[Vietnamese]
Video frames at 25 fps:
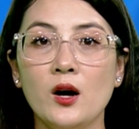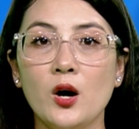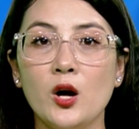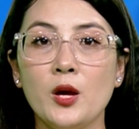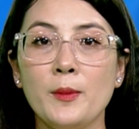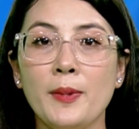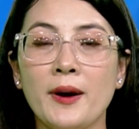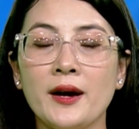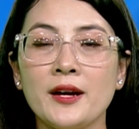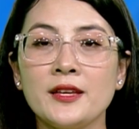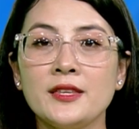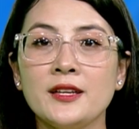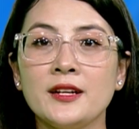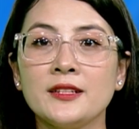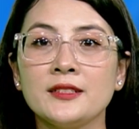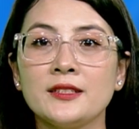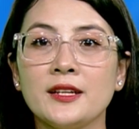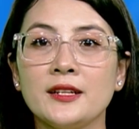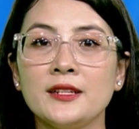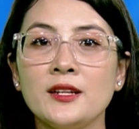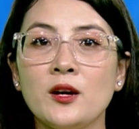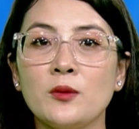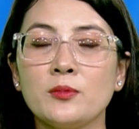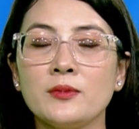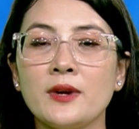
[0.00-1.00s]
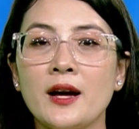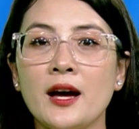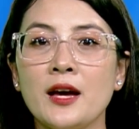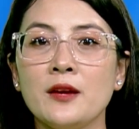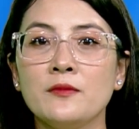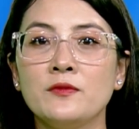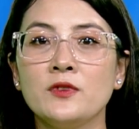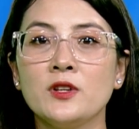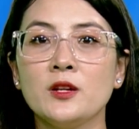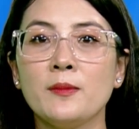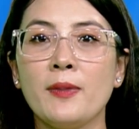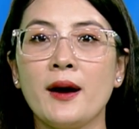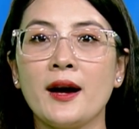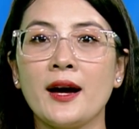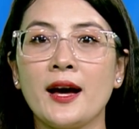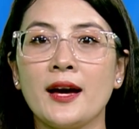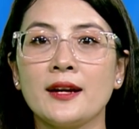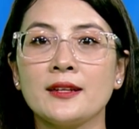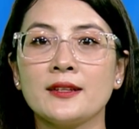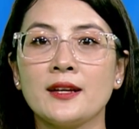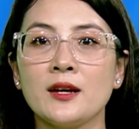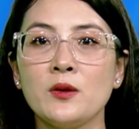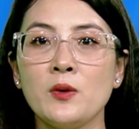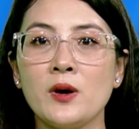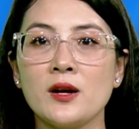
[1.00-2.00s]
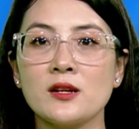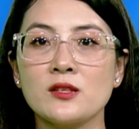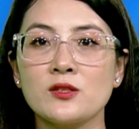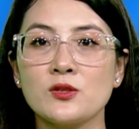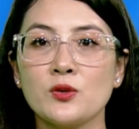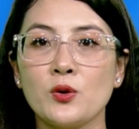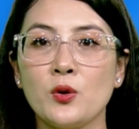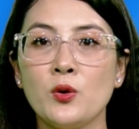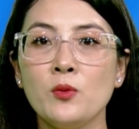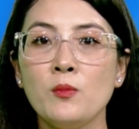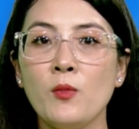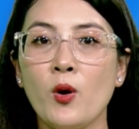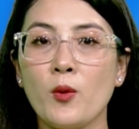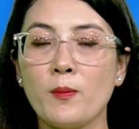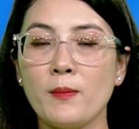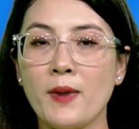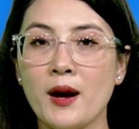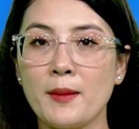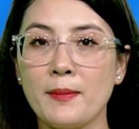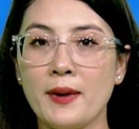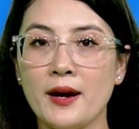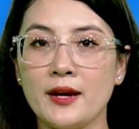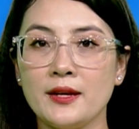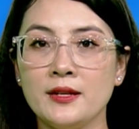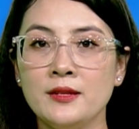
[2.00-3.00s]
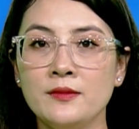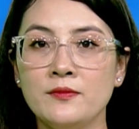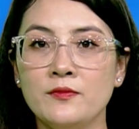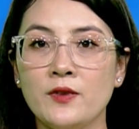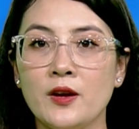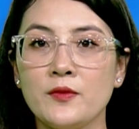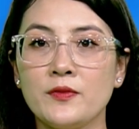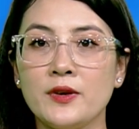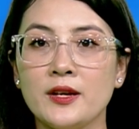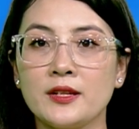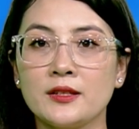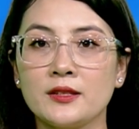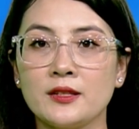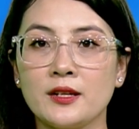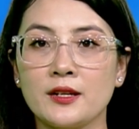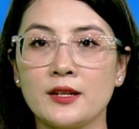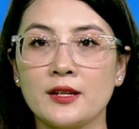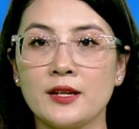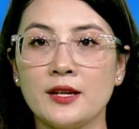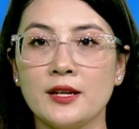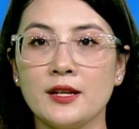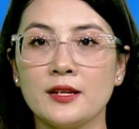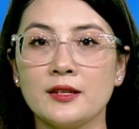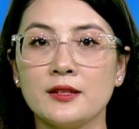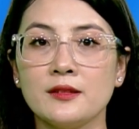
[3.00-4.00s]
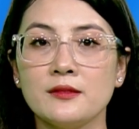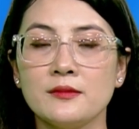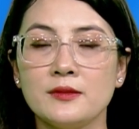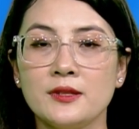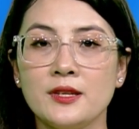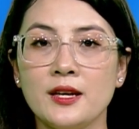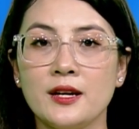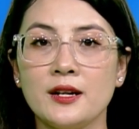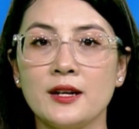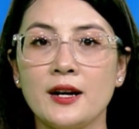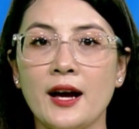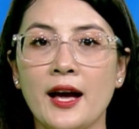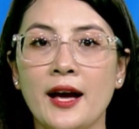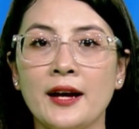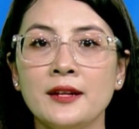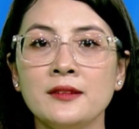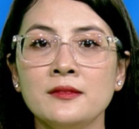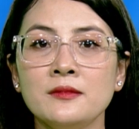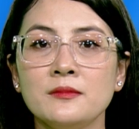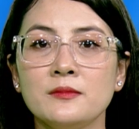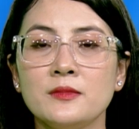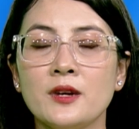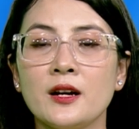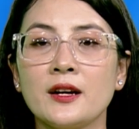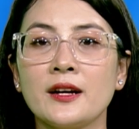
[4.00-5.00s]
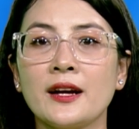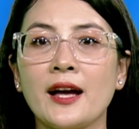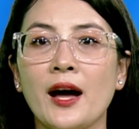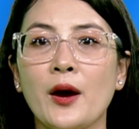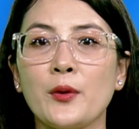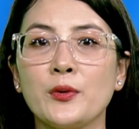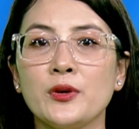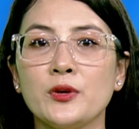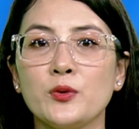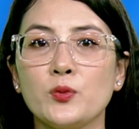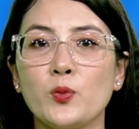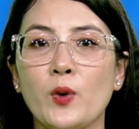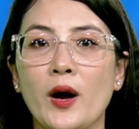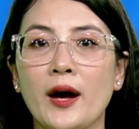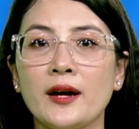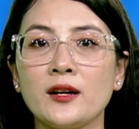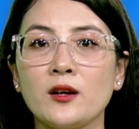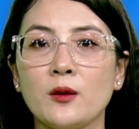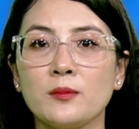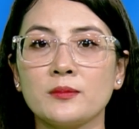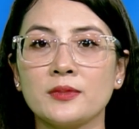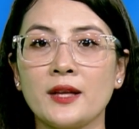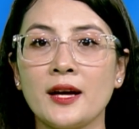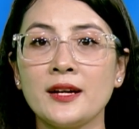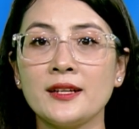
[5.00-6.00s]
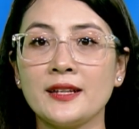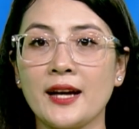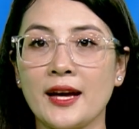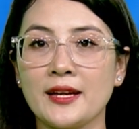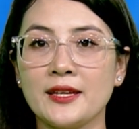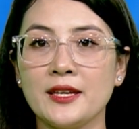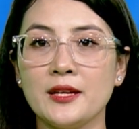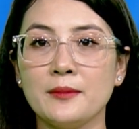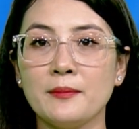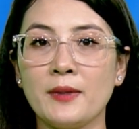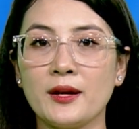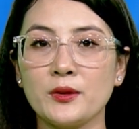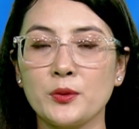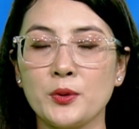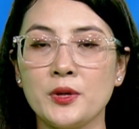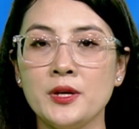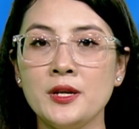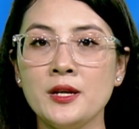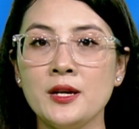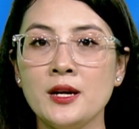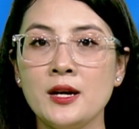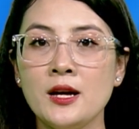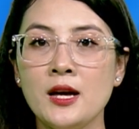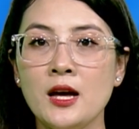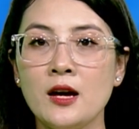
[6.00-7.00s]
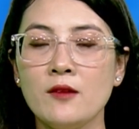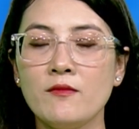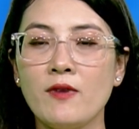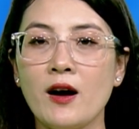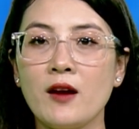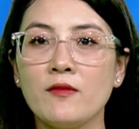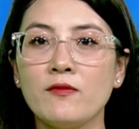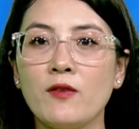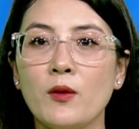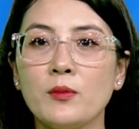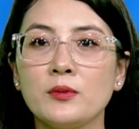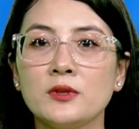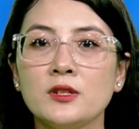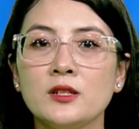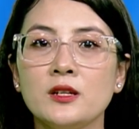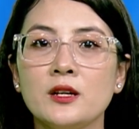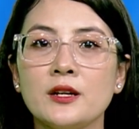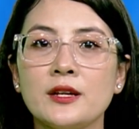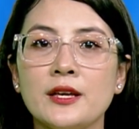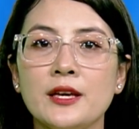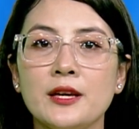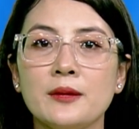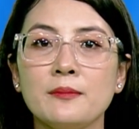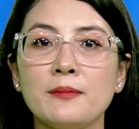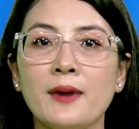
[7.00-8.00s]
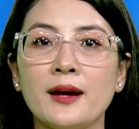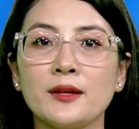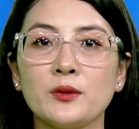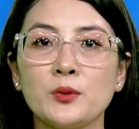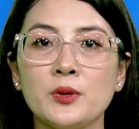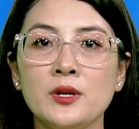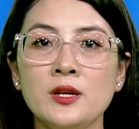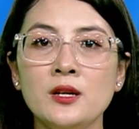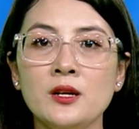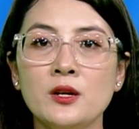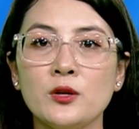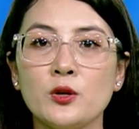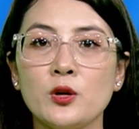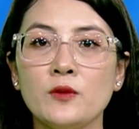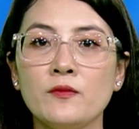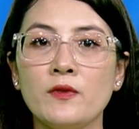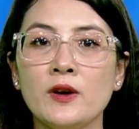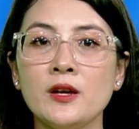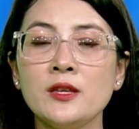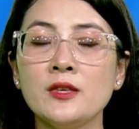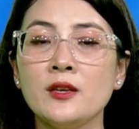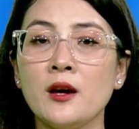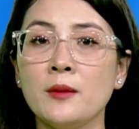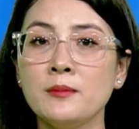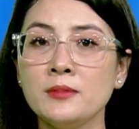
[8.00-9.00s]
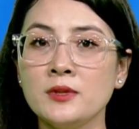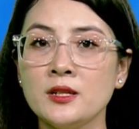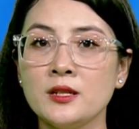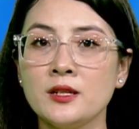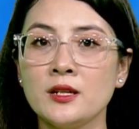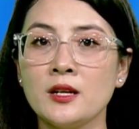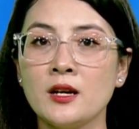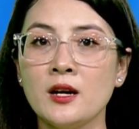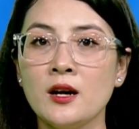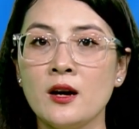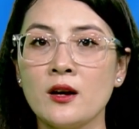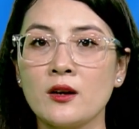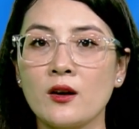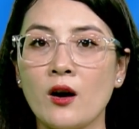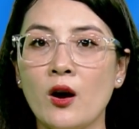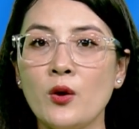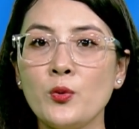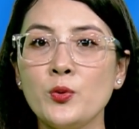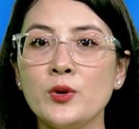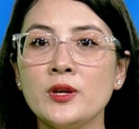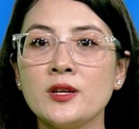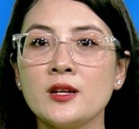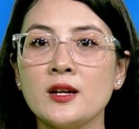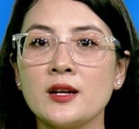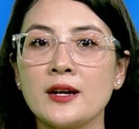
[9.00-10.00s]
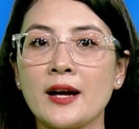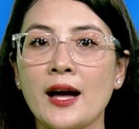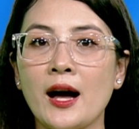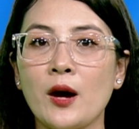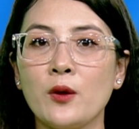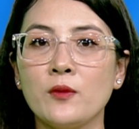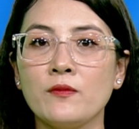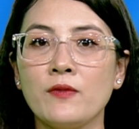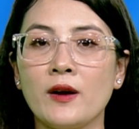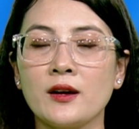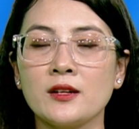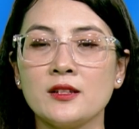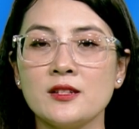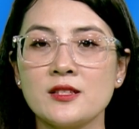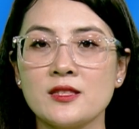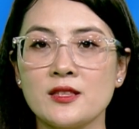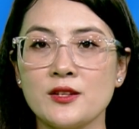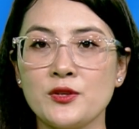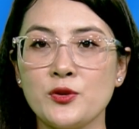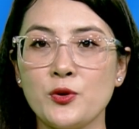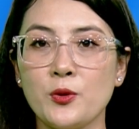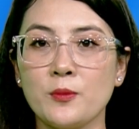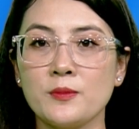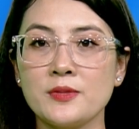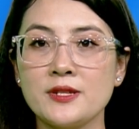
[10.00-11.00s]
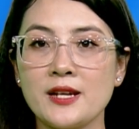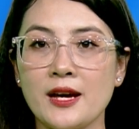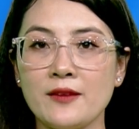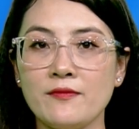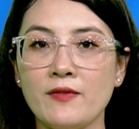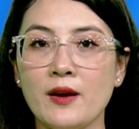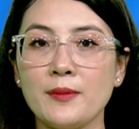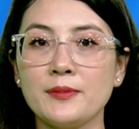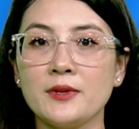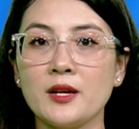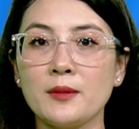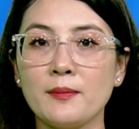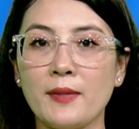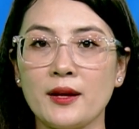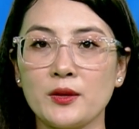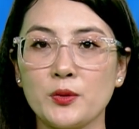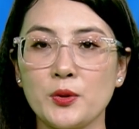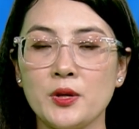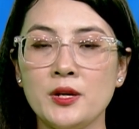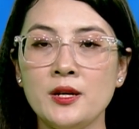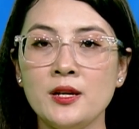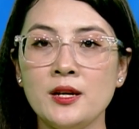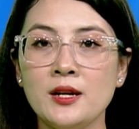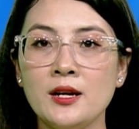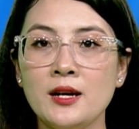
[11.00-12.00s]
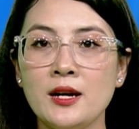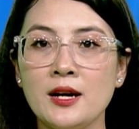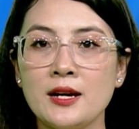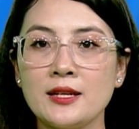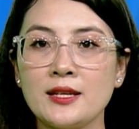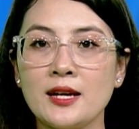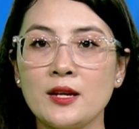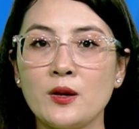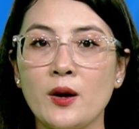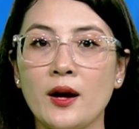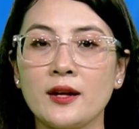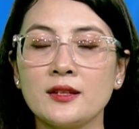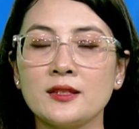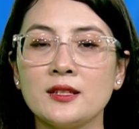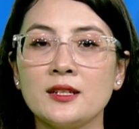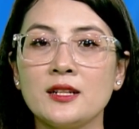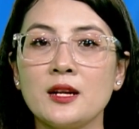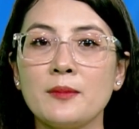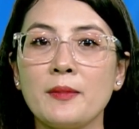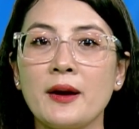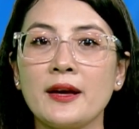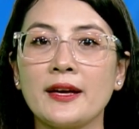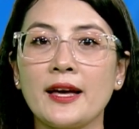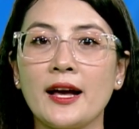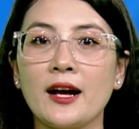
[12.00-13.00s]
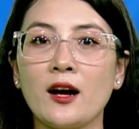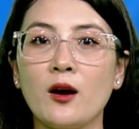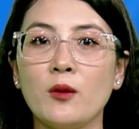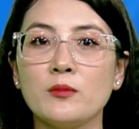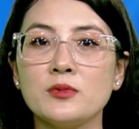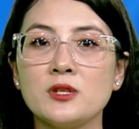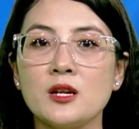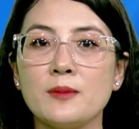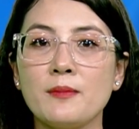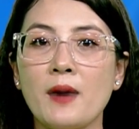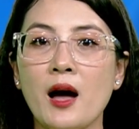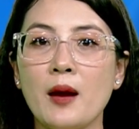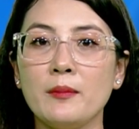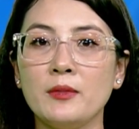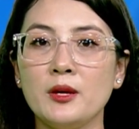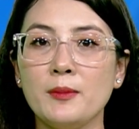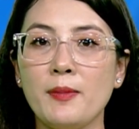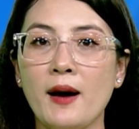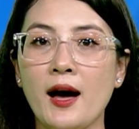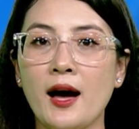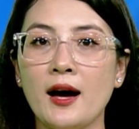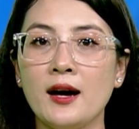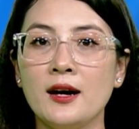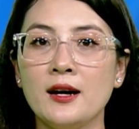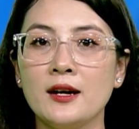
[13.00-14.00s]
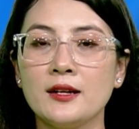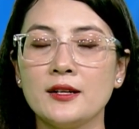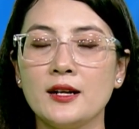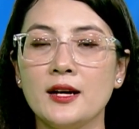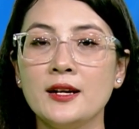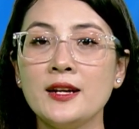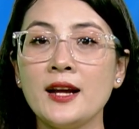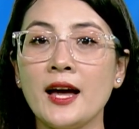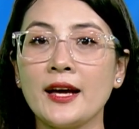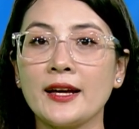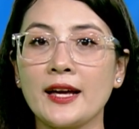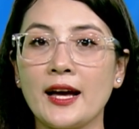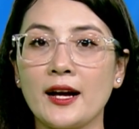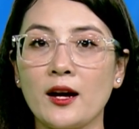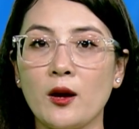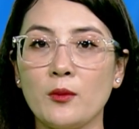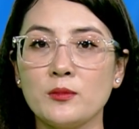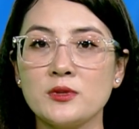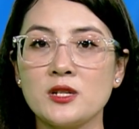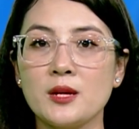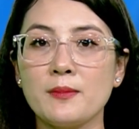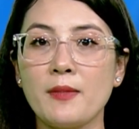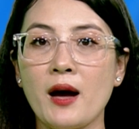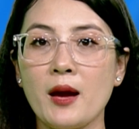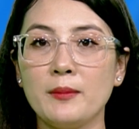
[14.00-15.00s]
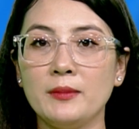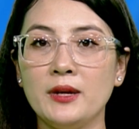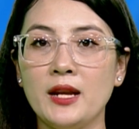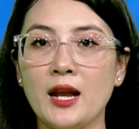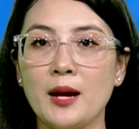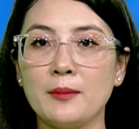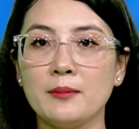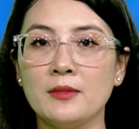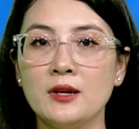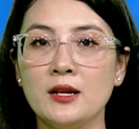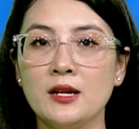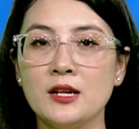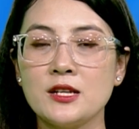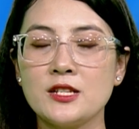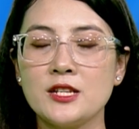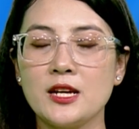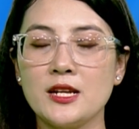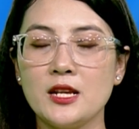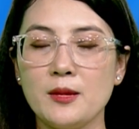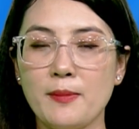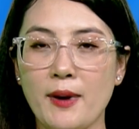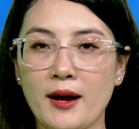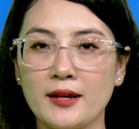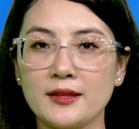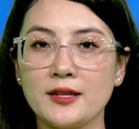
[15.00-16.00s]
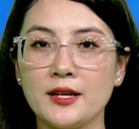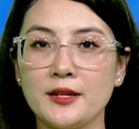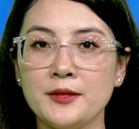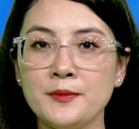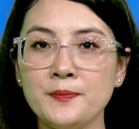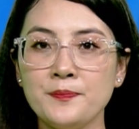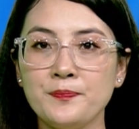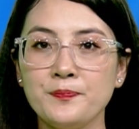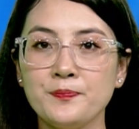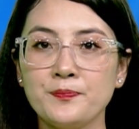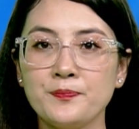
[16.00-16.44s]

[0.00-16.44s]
Ủy ban nhân dân tỉnh Đồng Nai vừa ban hành kế hoạch số 137 về việc thực hiện dự án nâng cao hiệu quả công tác cai nghiện ma túy và phòng ngừa nghiện ma túy đối với nhóm người có nguy cơ cao và người sử dụng trái phép chất ma túy giai đoạn từ năm 2023 đến 2025 trên địa bàn tỉnh.